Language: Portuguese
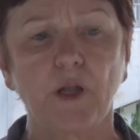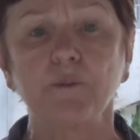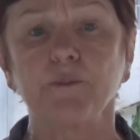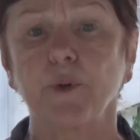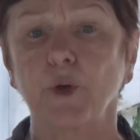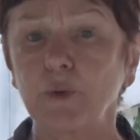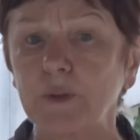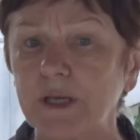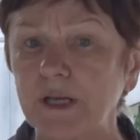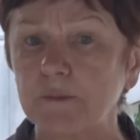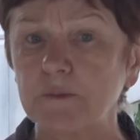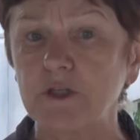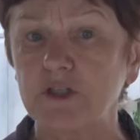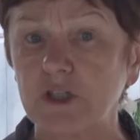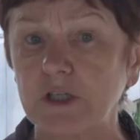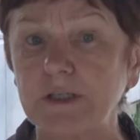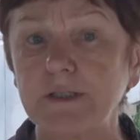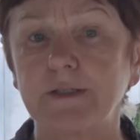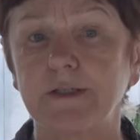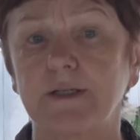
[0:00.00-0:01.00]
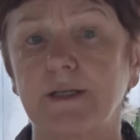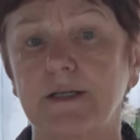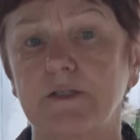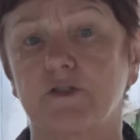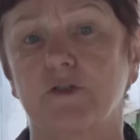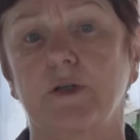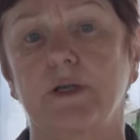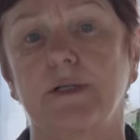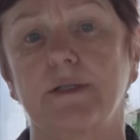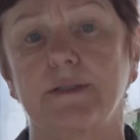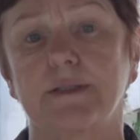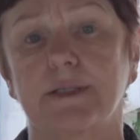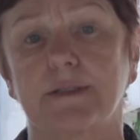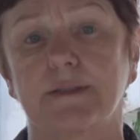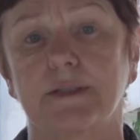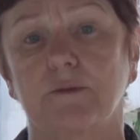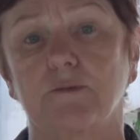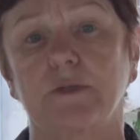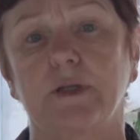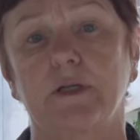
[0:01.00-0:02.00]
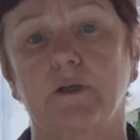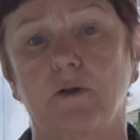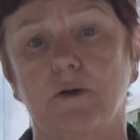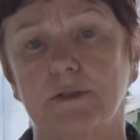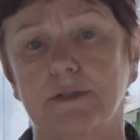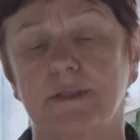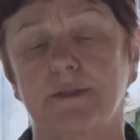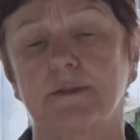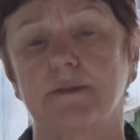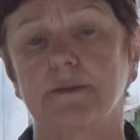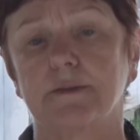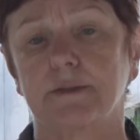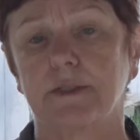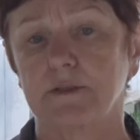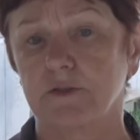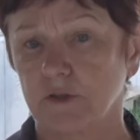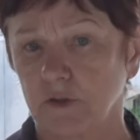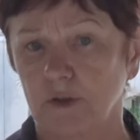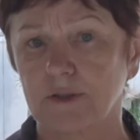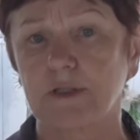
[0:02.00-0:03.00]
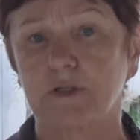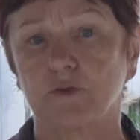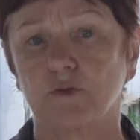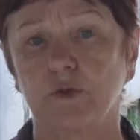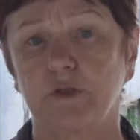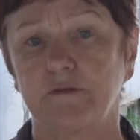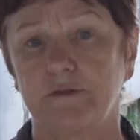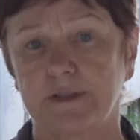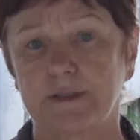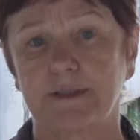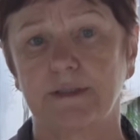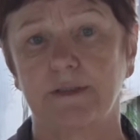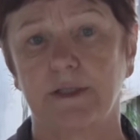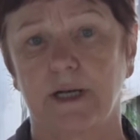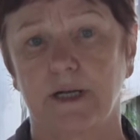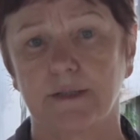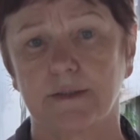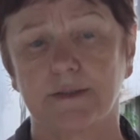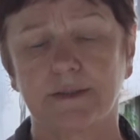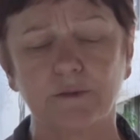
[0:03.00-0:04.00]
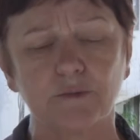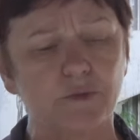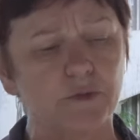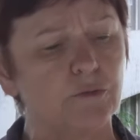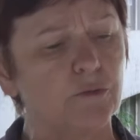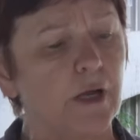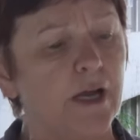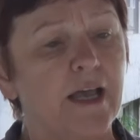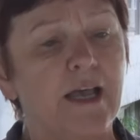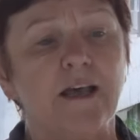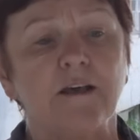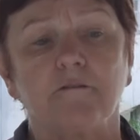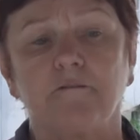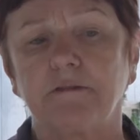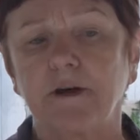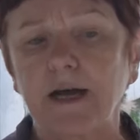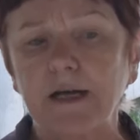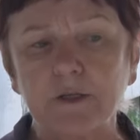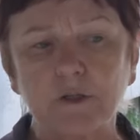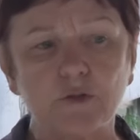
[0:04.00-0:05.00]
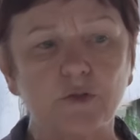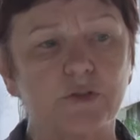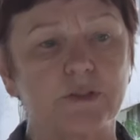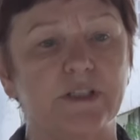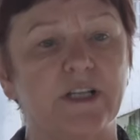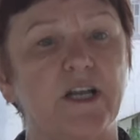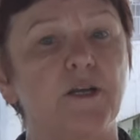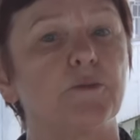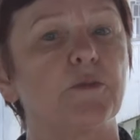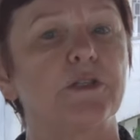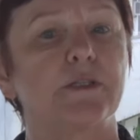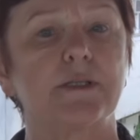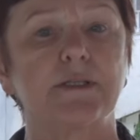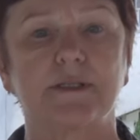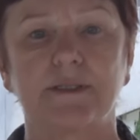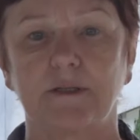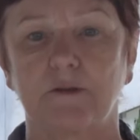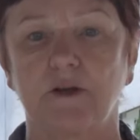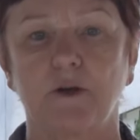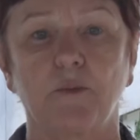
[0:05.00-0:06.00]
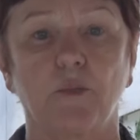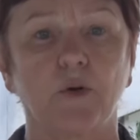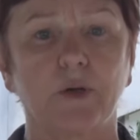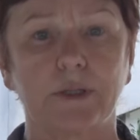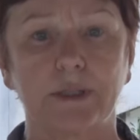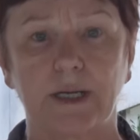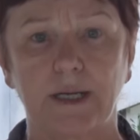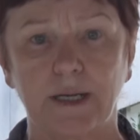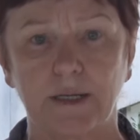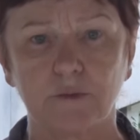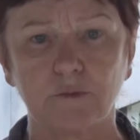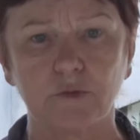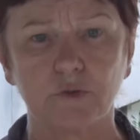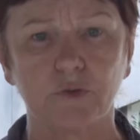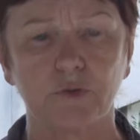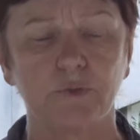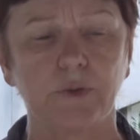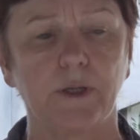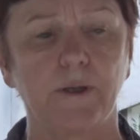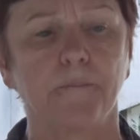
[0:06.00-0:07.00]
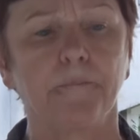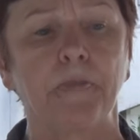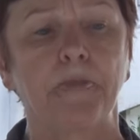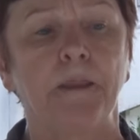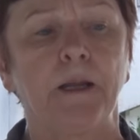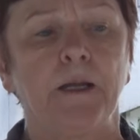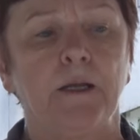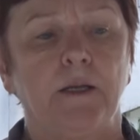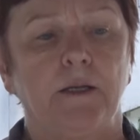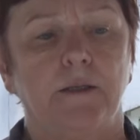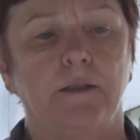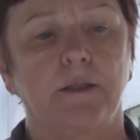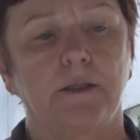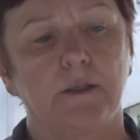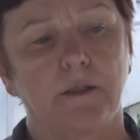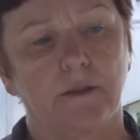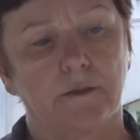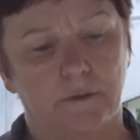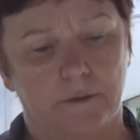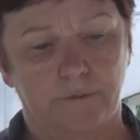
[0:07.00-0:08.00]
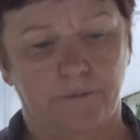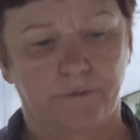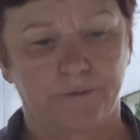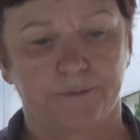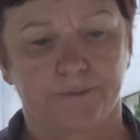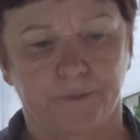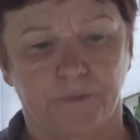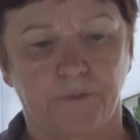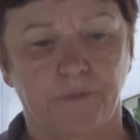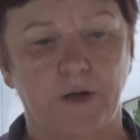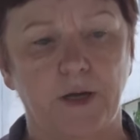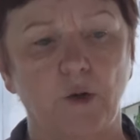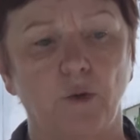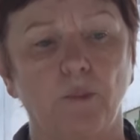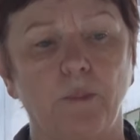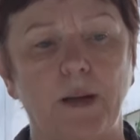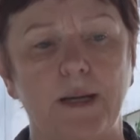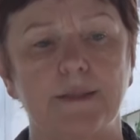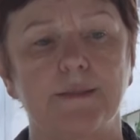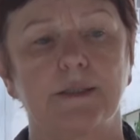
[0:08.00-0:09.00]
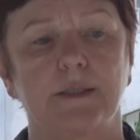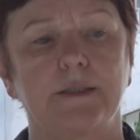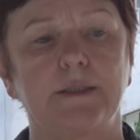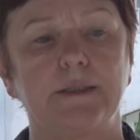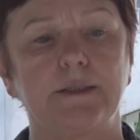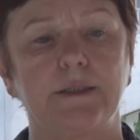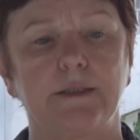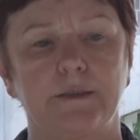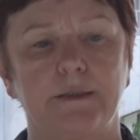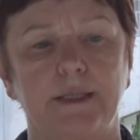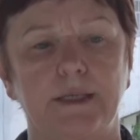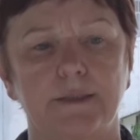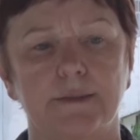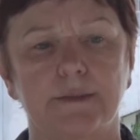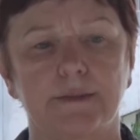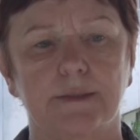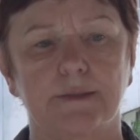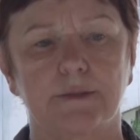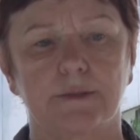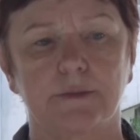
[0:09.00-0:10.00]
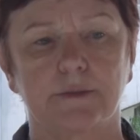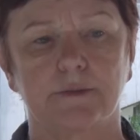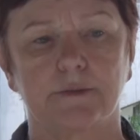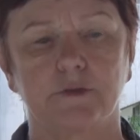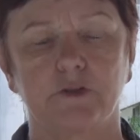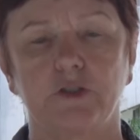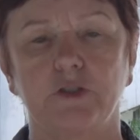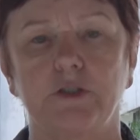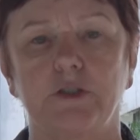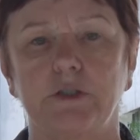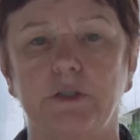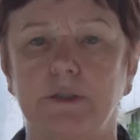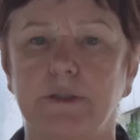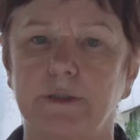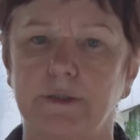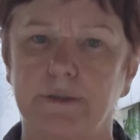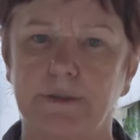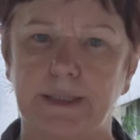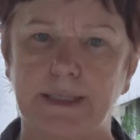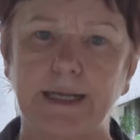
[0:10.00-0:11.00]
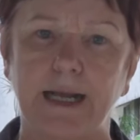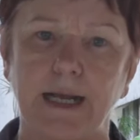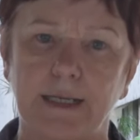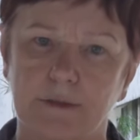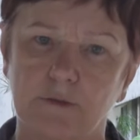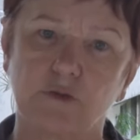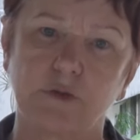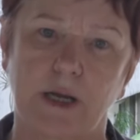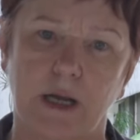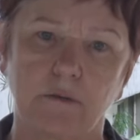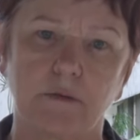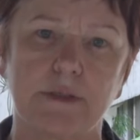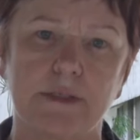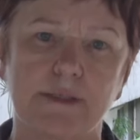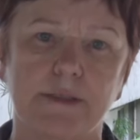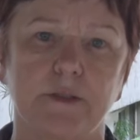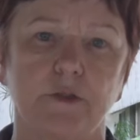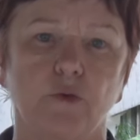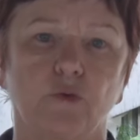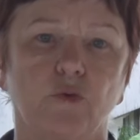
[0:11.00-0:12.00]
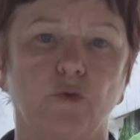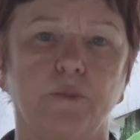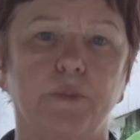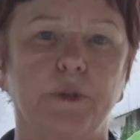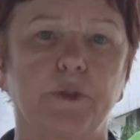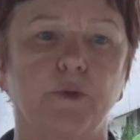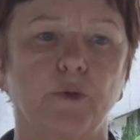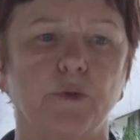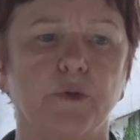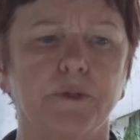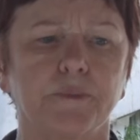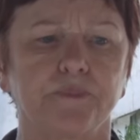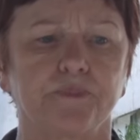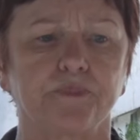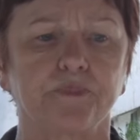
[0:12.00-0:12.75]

programas de internacionalização das nossas, das nossas universidades. Então, são vários temas que são abordados, né? É, falo mais aqui dessas de ligados ao ensino superior,